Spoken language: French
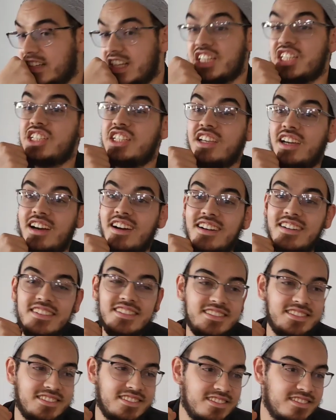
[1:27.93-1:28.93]
Shia.
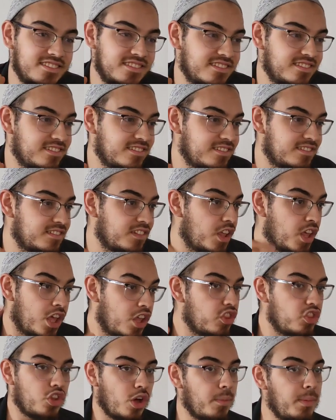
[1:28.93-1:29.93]

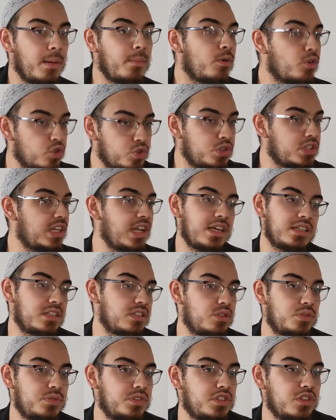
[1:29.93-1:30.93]
Normalement, juste là, c'est
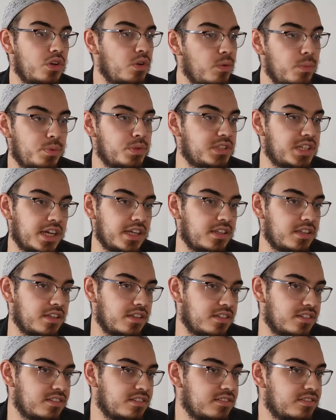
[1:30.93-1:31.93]
suffisant, on peut s'arrêter.
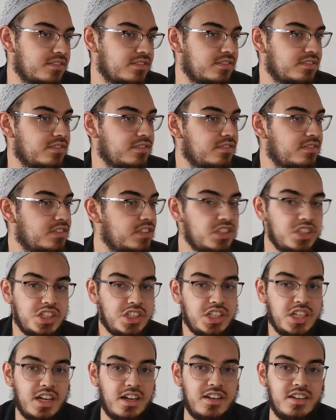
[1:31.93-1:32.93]
C'est
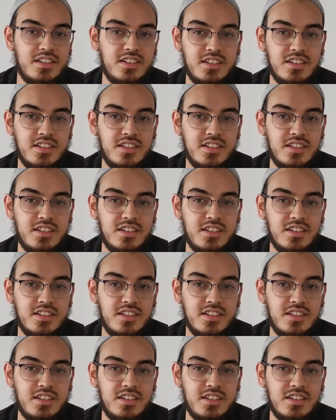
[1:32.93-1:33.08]
Shia.